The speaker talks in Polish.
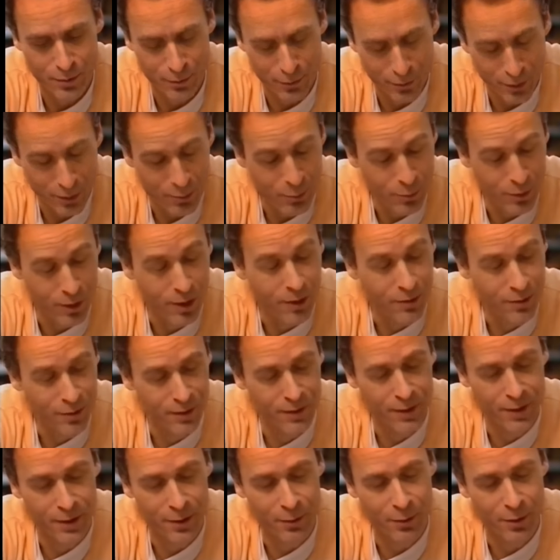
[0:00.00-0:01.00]
um, Można
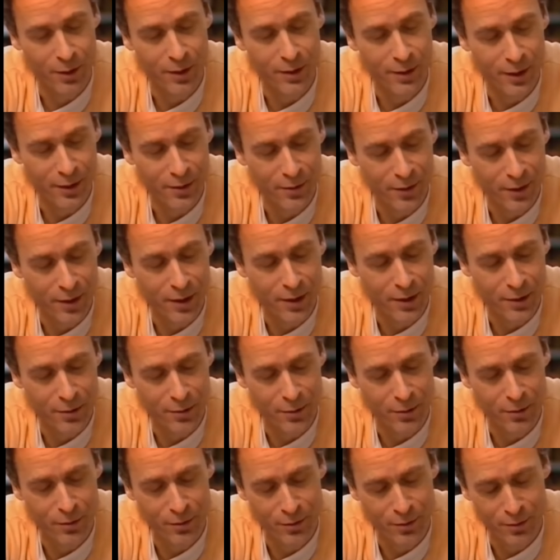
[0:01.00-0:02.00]
to tak ująć.
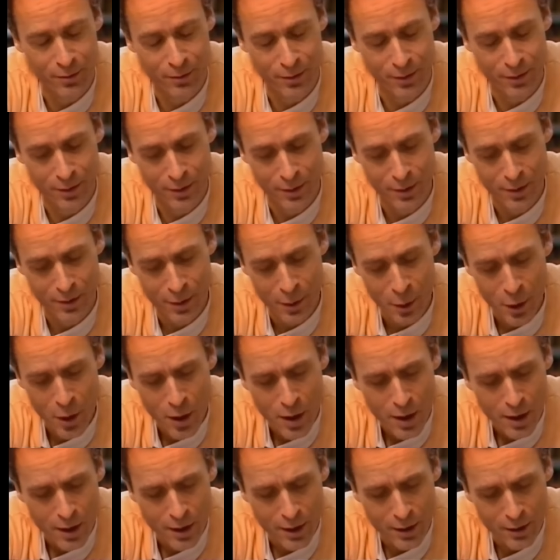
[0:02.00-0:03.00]

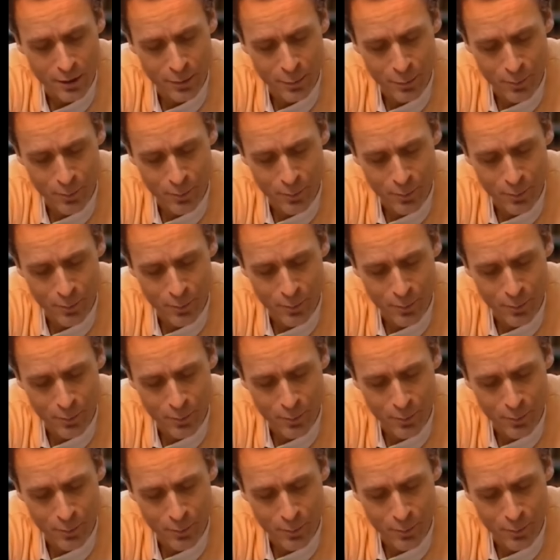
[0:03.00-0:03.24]
Uh,